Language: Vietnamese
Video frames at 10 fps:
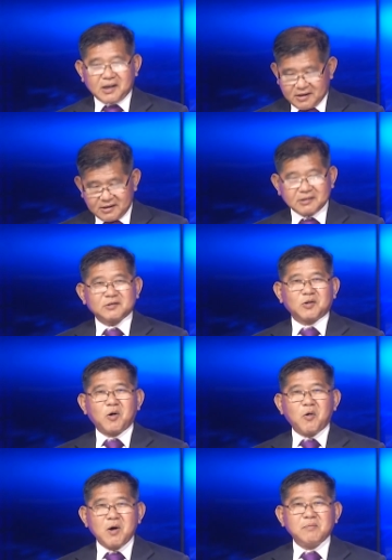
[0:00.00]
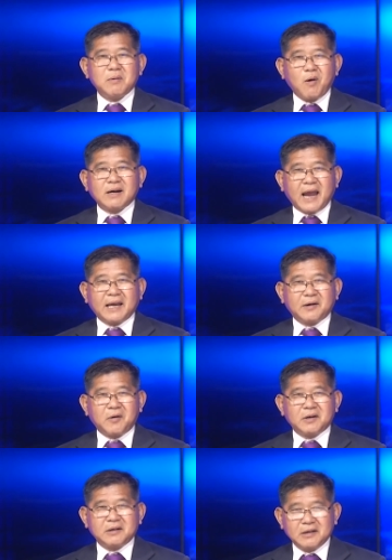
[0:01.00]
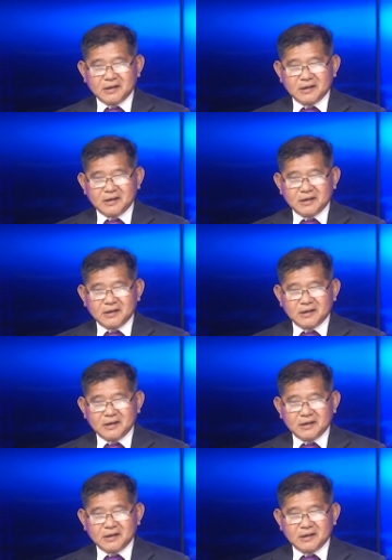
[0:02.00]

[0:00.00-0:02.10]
là tôi có uống 14 ngày rồi.